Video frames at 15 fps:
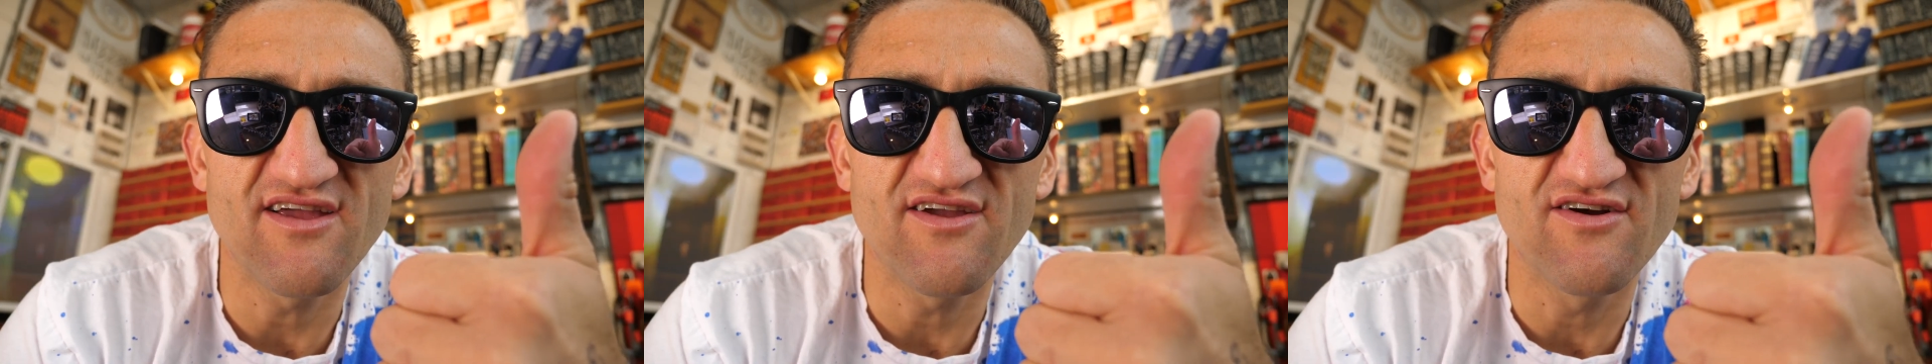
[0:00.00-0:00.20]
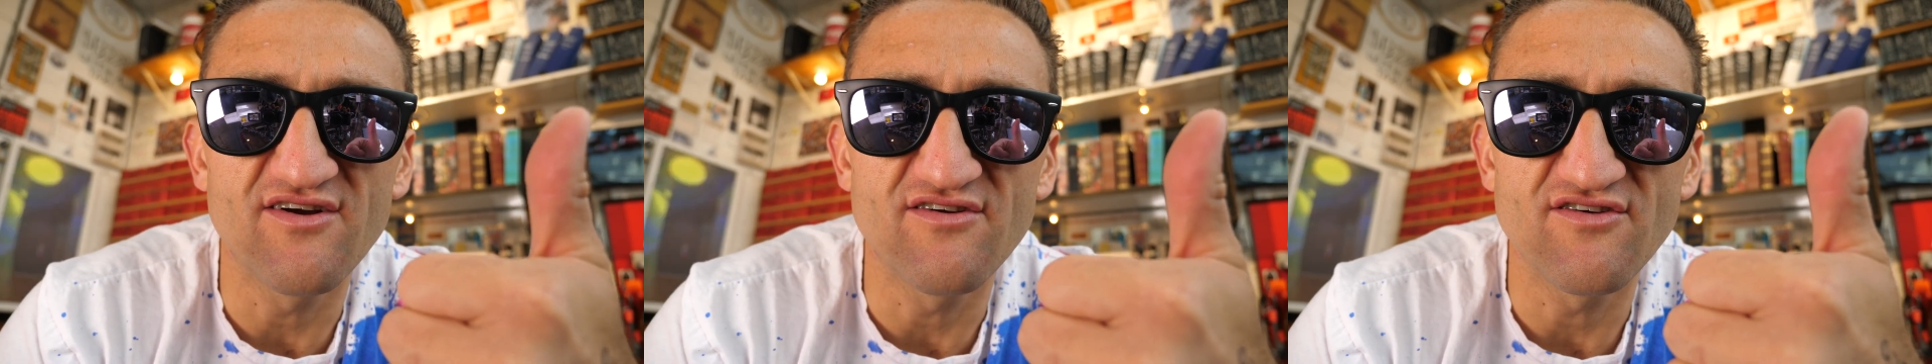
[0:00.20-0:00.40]

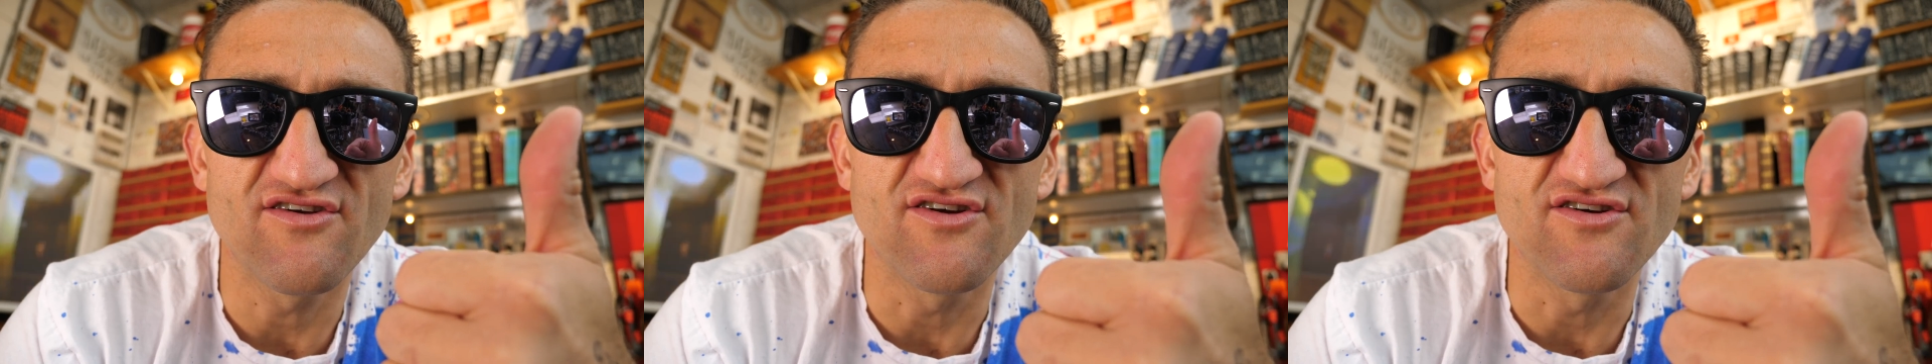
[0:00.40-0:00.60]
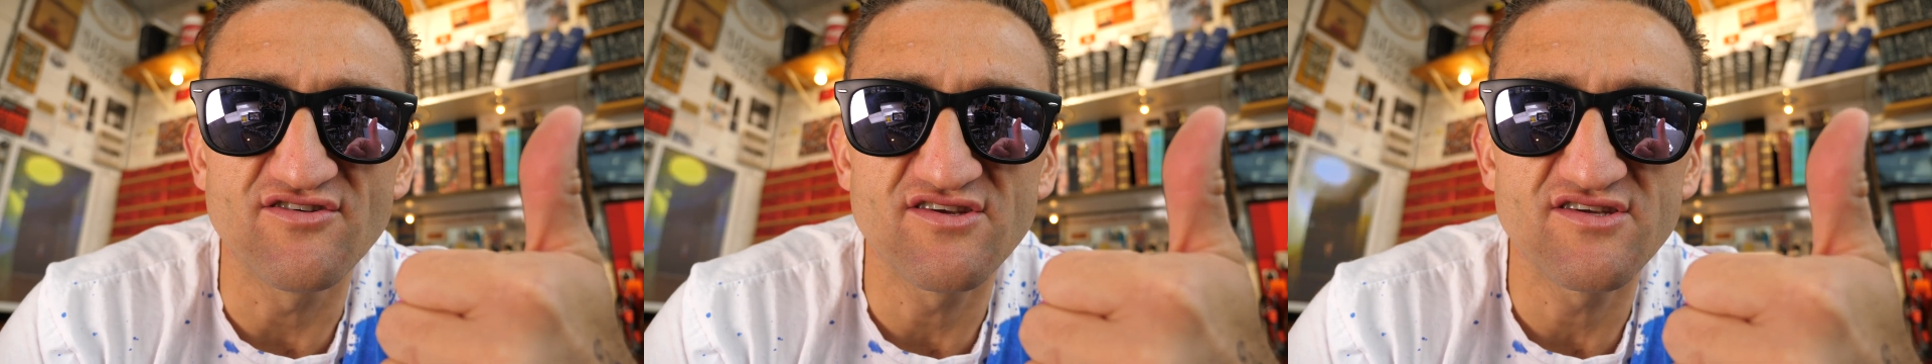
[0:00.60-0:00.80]
и
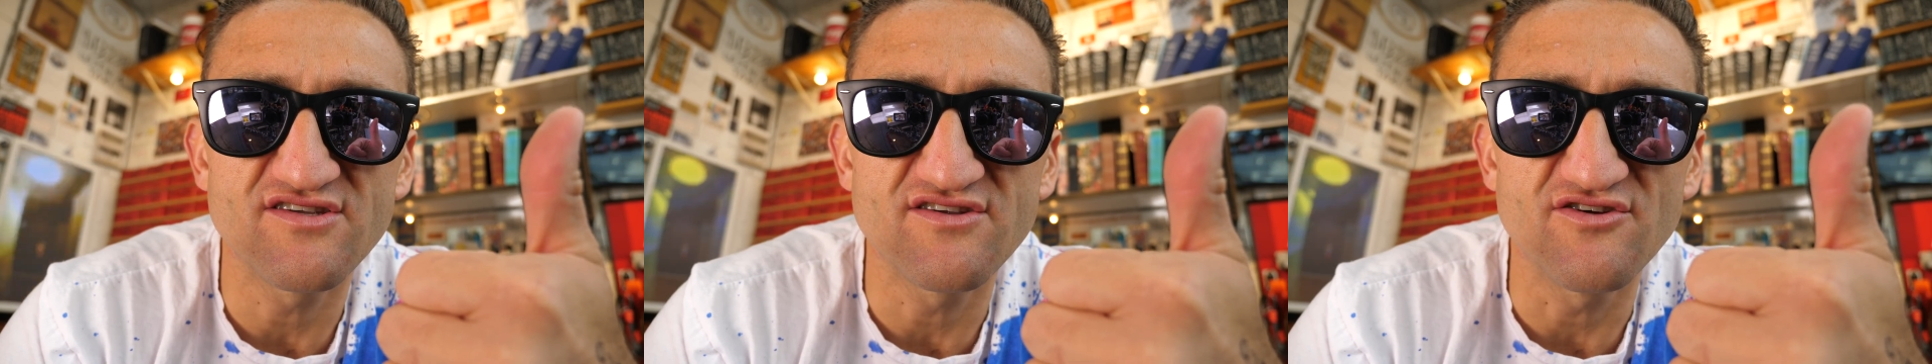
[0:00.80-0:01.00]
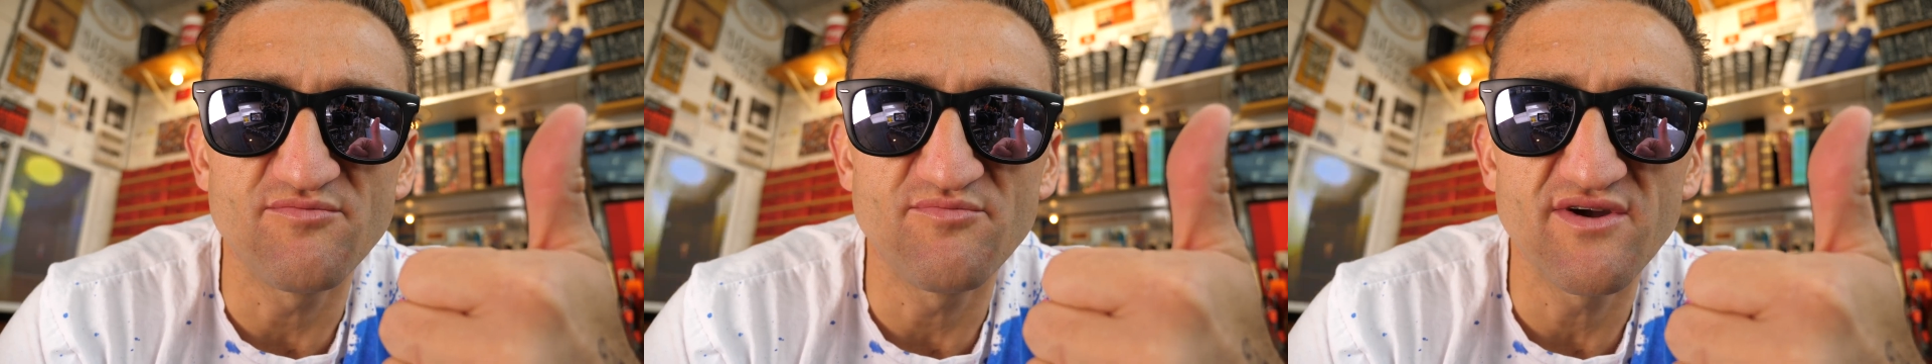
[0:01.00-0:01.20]
говорят, что ты
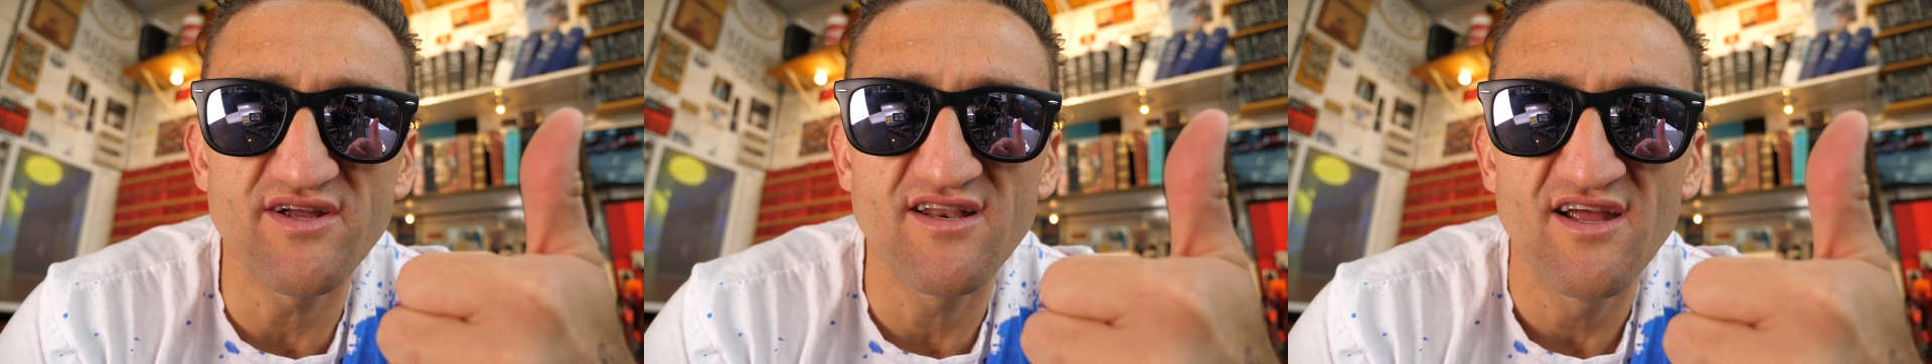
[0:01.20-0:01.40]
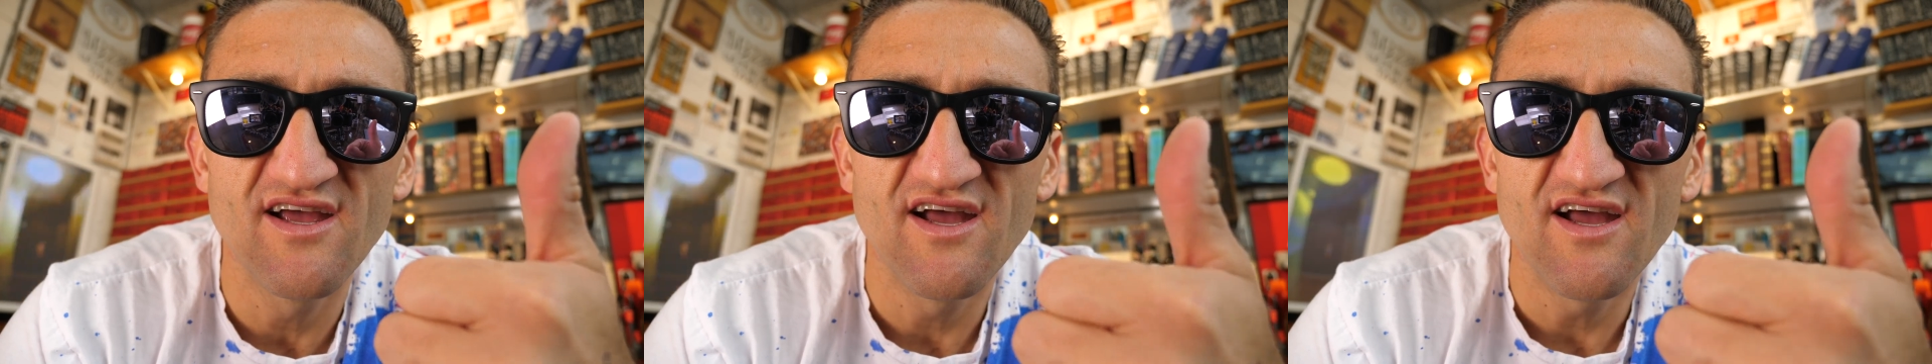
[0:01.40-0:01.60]
тупой,